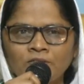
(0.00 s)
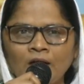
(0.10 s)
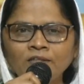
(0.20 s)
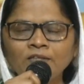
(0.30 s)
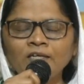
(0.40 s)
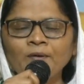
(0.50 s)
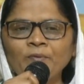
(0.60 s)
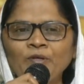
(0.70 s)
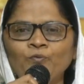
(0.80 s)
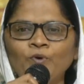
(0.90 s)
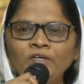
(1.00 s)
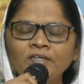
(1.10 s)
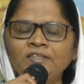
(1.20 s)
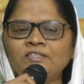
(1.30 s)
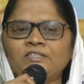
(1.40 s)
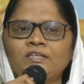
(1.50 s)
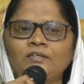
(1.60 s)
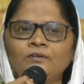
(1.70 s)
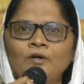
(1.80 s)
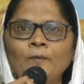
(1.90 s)
సాతాన్ ఆమెని వంగి
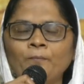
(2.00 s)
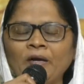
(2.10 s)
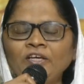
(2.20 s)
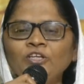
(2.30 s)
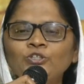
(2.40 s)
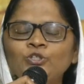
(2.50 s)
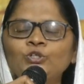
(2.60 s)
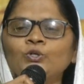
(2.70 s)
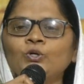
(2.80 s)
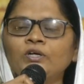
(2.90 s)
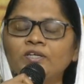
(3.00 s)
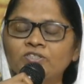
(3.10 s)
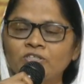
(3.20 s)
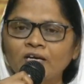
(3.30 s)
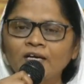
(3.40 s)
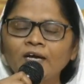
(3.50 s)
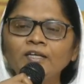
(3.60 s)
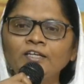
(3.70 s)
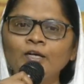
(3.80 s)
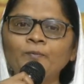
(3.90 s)
తీసినాడు పైన చూడుకోకుండా
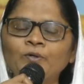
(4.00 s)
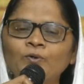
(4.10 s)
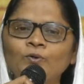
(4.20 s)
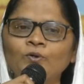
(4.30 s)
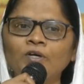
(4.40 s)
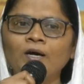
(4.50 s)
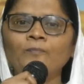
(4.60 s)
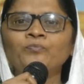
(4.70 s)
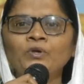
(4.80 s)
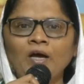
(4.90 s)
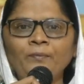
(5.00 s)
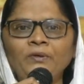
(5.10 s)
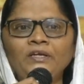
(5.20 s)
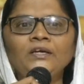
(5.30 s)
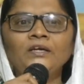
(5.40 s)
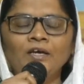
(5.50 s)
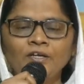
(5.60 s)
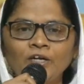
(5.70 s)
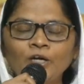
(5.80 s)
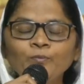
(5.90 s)
చక్కగా నిలబడుకోకుండా ఆమెని
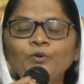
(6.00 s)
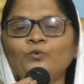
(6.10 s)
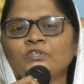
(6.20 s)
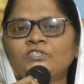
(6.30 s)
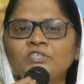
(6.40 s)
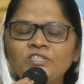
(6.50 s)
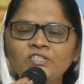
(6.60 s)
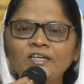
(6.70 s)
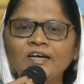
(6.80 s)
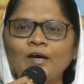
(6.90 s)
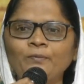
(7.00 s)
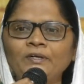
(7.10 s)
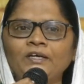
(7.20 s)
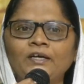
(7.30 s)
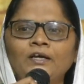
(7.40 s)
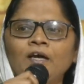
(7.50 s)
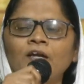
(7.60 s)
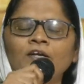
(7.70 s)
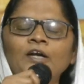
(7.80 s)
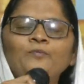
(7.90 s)
నడుమును వంచేసినాడు కాబట్టి
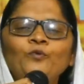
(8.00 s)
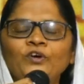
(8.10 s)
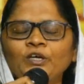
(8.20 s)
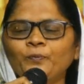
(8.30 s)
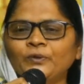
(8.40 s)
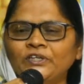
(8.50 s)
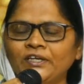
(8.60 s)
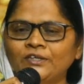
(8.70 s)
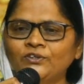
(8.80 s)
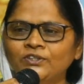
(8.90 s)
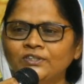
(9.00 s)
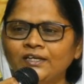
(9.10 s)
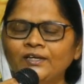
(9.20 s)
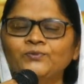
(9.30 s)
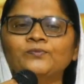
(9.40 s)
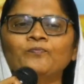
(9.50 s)
నడుము వంగిపోతే ఎట్లుంటుందండి